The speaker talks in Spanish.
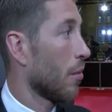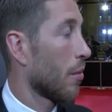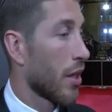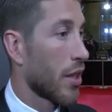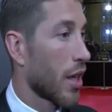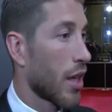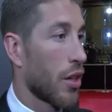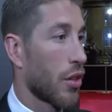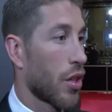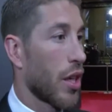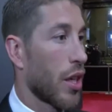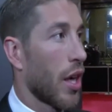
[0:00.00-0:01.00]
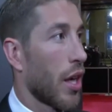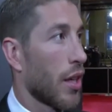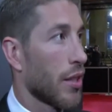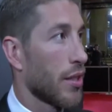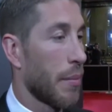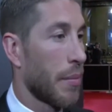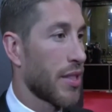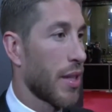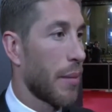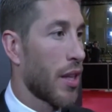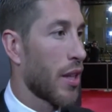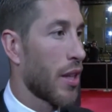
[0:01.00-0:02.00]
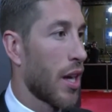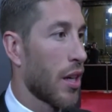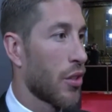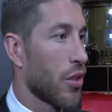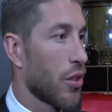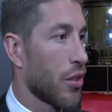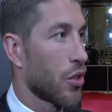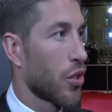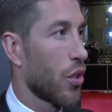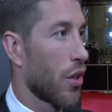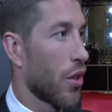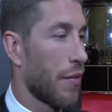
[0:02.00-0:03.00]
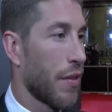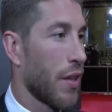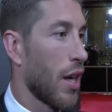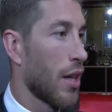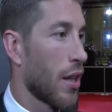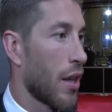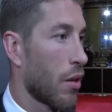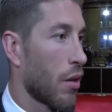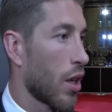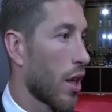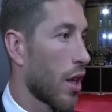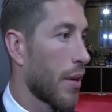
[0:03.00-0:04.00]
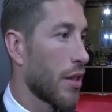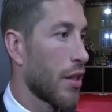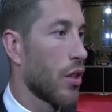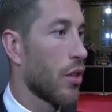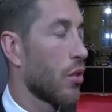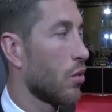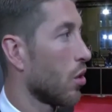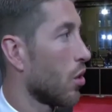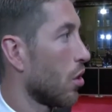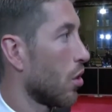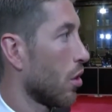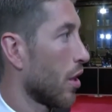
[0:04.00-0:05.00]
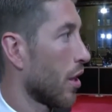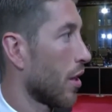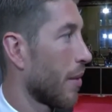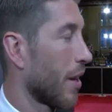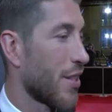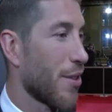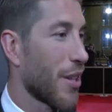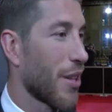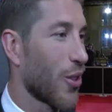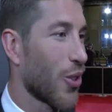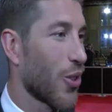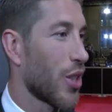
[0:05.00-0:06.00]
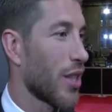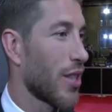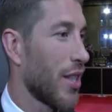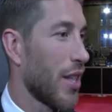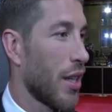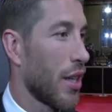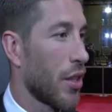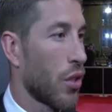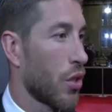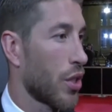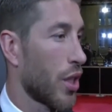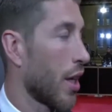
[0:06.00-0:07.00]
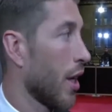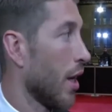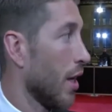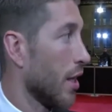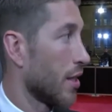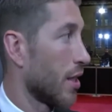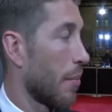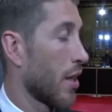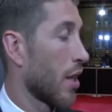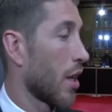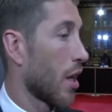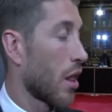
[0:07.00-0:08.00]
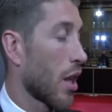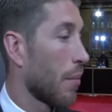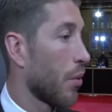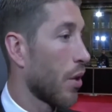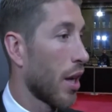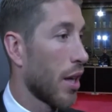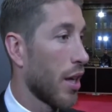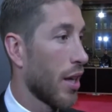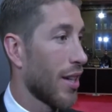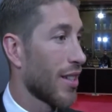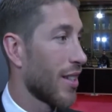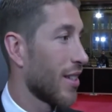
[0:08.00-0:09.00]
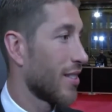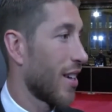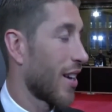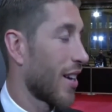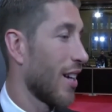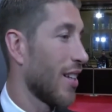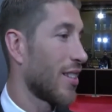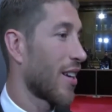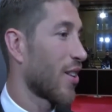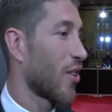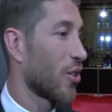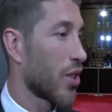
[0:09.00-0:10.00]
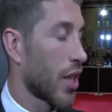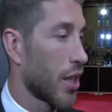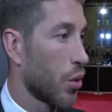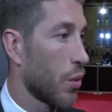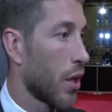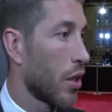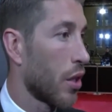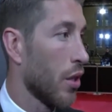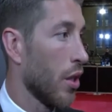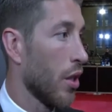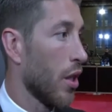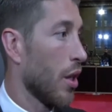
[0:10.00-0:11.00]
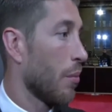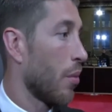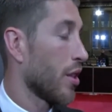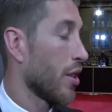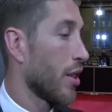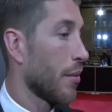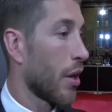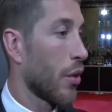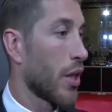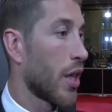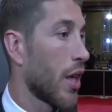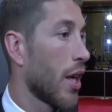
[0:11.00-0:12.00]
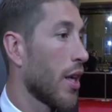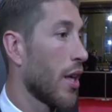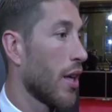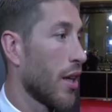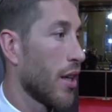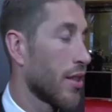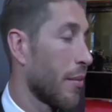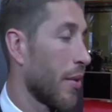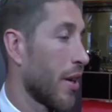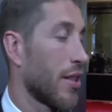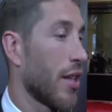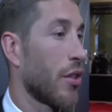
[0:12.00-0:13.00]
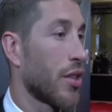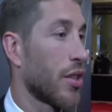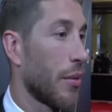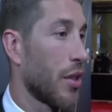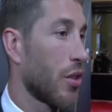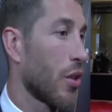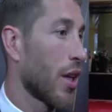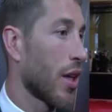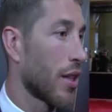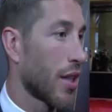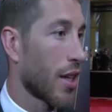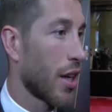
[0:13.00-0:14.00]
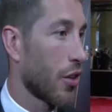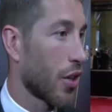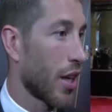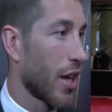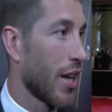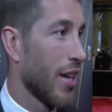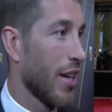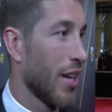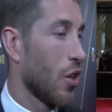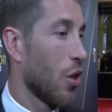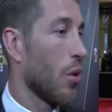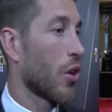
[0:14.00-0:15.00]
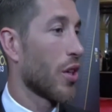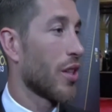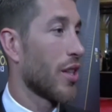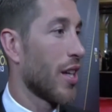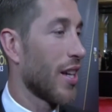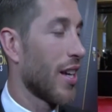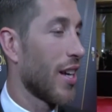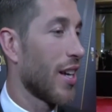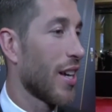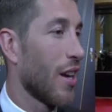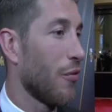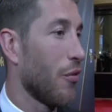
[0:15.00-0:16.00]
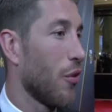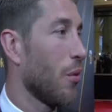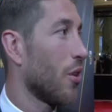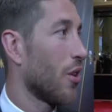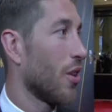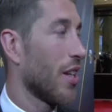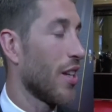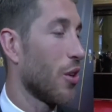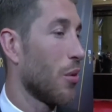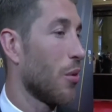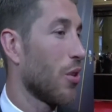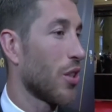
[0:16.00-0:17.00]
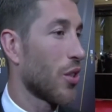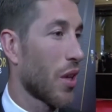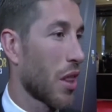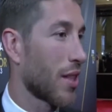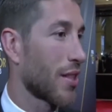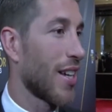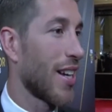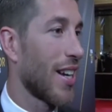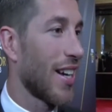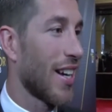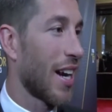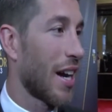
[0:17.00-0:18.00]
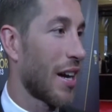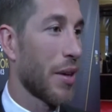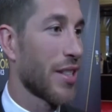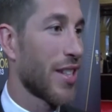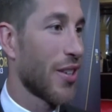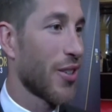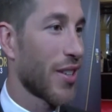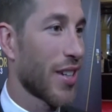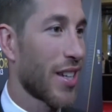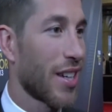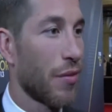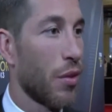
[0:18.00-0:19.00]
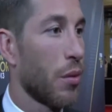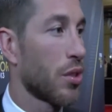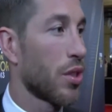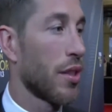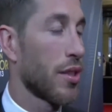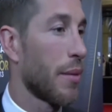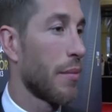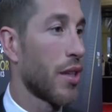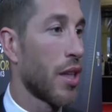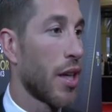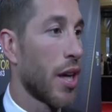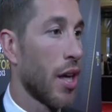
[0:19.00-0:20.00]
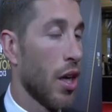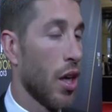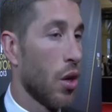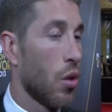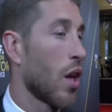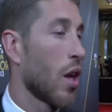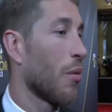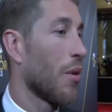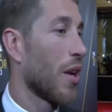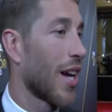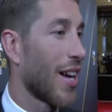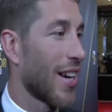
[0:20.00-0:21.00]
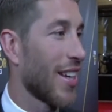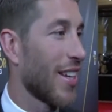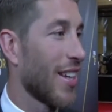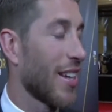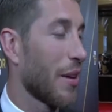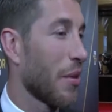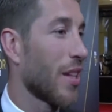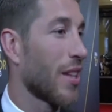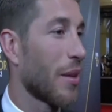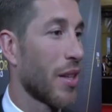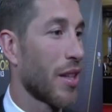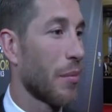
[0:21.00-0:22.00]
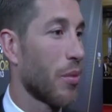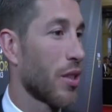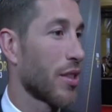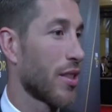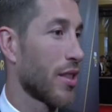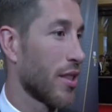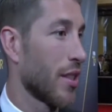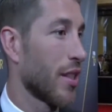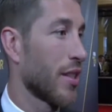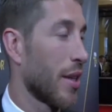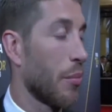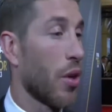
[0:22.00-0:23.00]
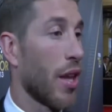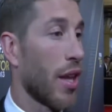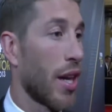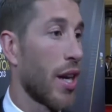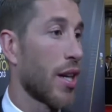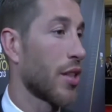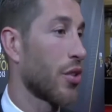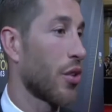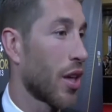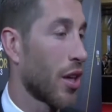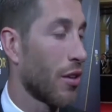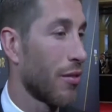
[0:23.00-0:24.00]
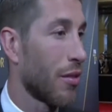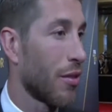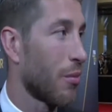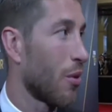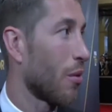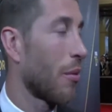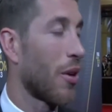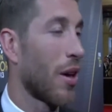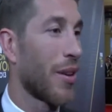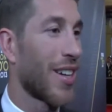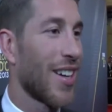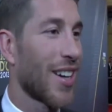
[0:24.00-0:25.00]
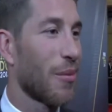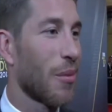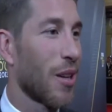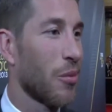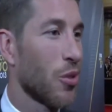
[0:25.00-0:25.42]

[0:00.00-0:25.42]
Hombre, está claro que siempre se aprende algo, ¿no? No solo de las finales. You always learn in football, not only in finals. They were the better team when they beat us and deserved the victory. But what's beautiful about football is the revenge. So that's always a chance that we can meet in the final. Está claro que lo bueno que tiene el fútbol y lo bonito quizás sea la, la revancha, ¿no? Que el fútbol siempre tiene una doble cara y evidentemente pues eh, se puede dar el caso de que nos volvamos a ver en la Copa del